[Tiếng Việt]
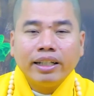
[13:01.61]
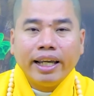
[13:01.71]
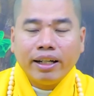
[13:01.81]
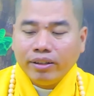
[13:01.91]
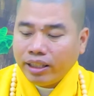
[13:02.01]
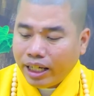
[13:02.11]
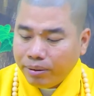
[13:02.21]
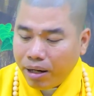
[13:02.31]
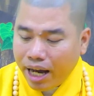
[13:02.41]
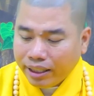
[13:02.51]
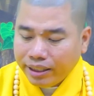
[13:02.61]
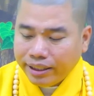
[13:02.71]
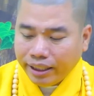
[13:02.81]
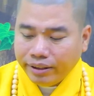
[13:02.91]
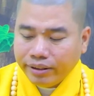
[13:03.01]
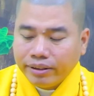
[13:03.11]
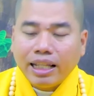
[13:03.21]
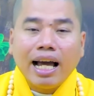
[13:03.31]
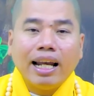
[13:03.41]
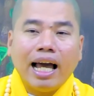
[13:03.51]
Nghe nói thầy bà gì chạy chữa
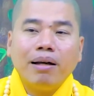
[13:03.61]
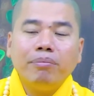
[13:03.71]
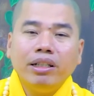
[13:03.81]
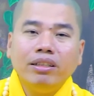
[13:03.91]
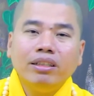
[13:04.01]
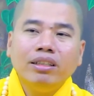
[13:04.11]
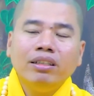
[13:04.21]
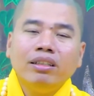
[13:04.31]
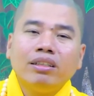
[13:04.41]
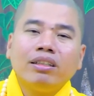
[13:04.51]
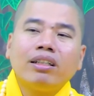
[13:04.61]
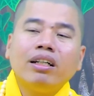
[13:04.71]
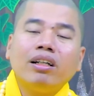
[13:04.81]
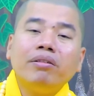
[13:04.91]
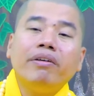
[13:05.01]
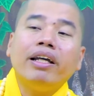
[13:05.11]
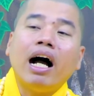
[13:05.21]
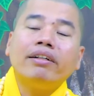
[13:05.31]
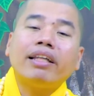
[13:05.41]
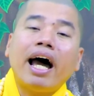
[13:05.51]
tá lả âm binh. Những đức nói quý vị
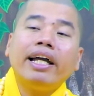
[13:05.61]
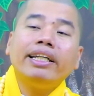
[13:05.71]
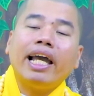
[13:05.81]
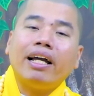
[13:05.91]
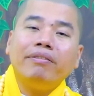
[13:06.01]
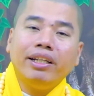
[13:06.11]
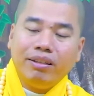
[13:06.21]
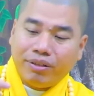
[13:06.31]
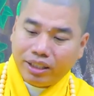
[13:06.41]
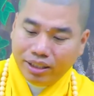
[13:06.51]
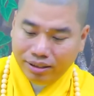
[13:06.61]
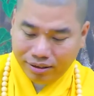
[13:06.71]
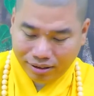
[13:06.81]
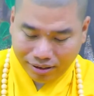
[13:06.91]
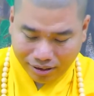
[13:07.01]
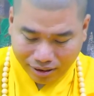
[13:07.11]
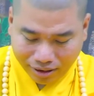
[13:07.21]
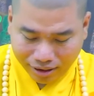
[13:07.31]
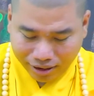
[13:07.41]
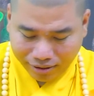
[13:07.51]
ở tại nhà vì niệm Phật đi,
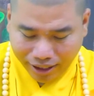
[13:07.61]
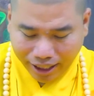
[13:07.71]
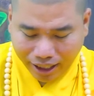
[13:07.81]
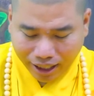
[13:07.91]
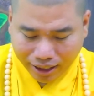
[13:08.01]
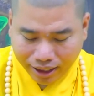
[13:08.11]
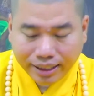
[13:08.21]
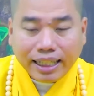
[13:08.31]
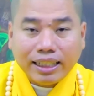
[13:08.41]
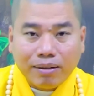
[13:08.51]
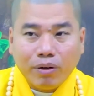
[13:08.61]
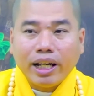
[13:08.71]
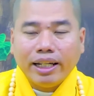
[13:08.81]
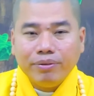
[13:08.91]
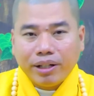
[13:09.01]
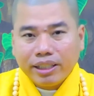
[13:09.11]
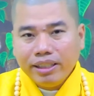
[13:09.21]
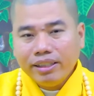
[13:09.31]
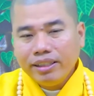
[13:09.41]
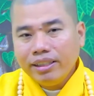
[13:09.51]
thì nghe lời những đức chân thật mỗi ngày niệm Phật
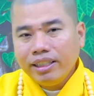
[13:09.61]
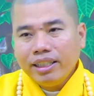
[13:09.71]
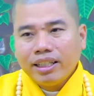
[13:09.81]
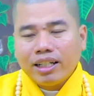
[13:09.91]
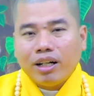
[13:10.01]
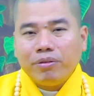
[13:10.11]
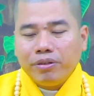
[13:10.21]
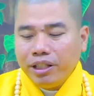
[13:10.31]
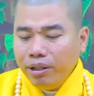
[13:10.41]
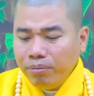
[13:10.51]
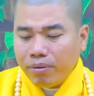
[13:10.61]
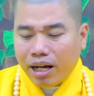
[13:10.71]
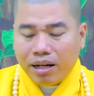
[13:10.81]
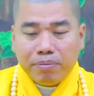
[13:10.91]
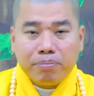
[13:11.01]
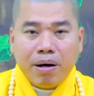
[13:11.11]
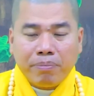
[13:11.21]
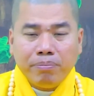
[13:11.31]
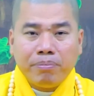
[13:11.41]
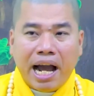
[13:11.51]
đi. Rồi nếu mà
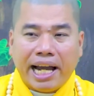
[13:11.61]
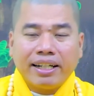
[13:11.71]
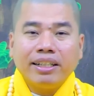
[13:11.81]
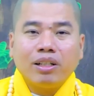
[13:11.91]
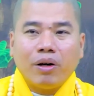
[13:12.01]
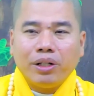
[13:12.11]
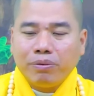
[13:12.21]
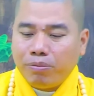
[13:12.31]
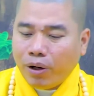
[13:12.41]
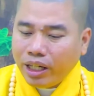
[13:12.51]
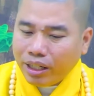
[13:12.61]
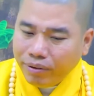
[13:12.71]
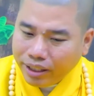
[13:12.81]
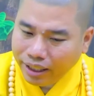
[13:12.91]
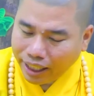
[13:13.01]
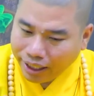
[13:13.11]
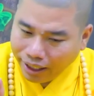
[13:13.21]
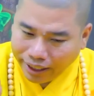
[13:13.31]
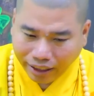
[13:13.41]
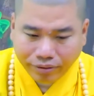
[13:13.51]
bấm mạng lên coi được mỗi ngày, vì cứ nghe
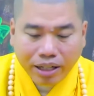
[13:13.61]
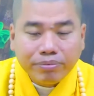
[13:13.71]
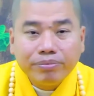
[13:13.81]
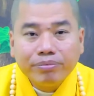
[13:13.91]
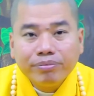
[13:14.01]
những đức giảng pháp.